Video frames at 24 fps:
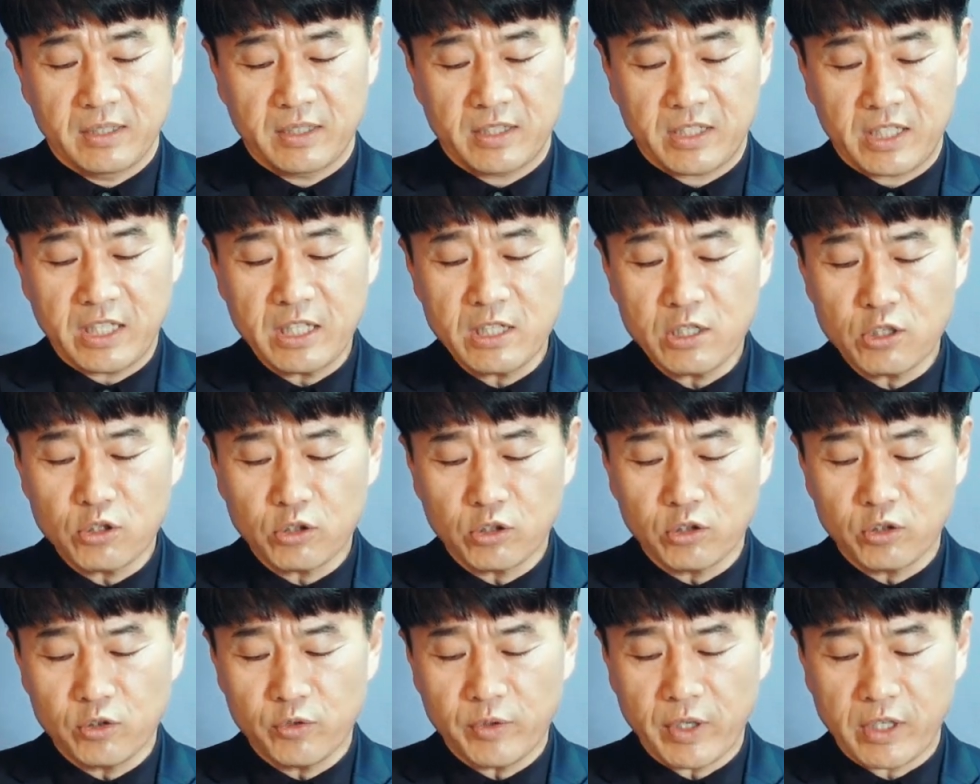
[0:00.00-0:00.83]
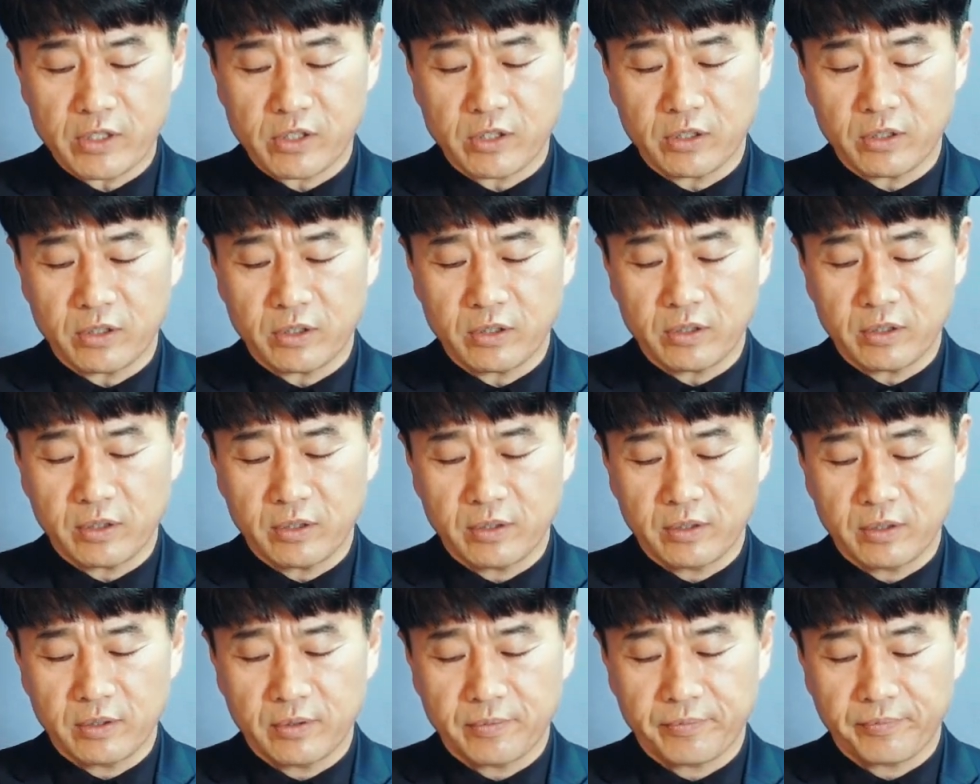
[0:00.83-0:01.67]
친구를 위해서
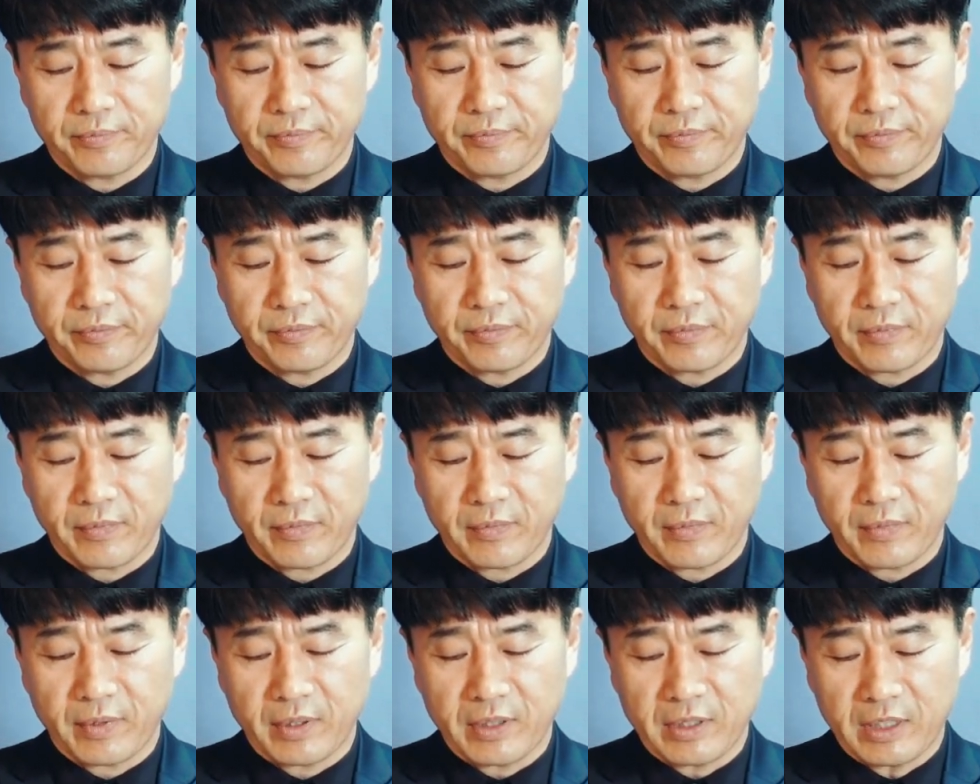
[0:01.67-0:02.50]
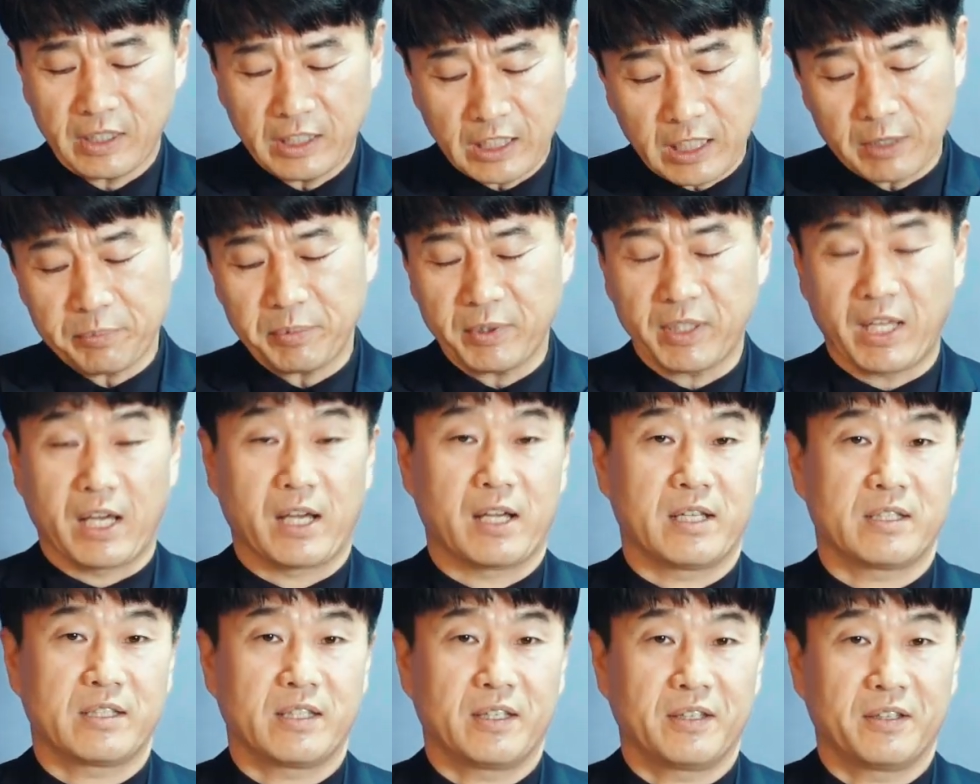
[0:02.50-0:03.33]
하나님 앞에
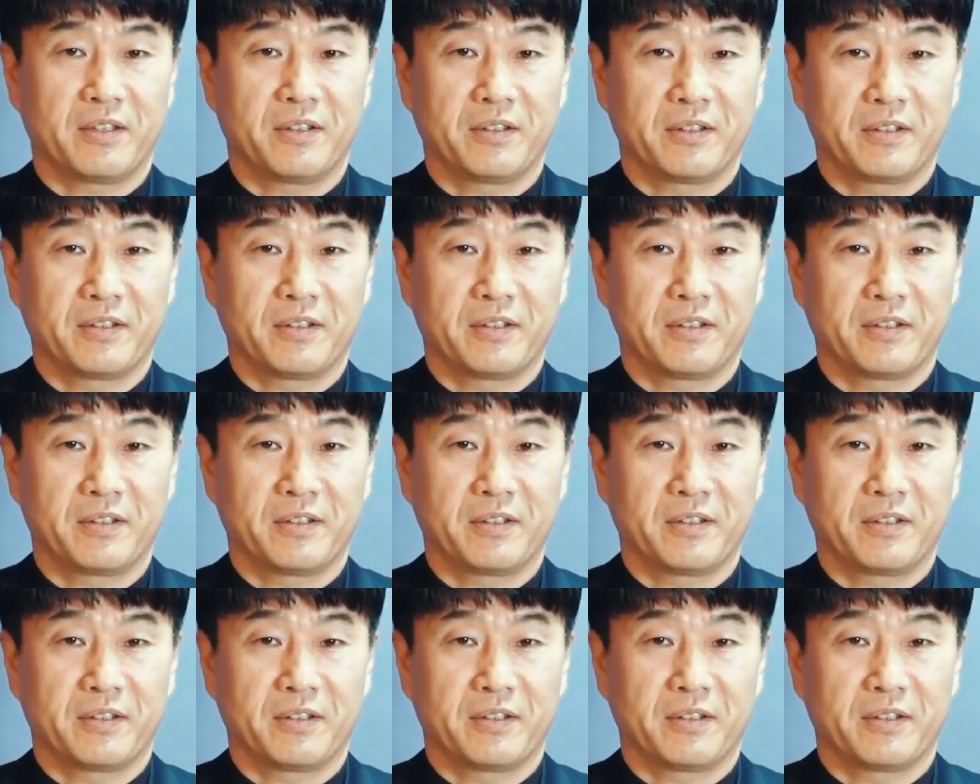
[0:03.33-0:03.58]
나가세요.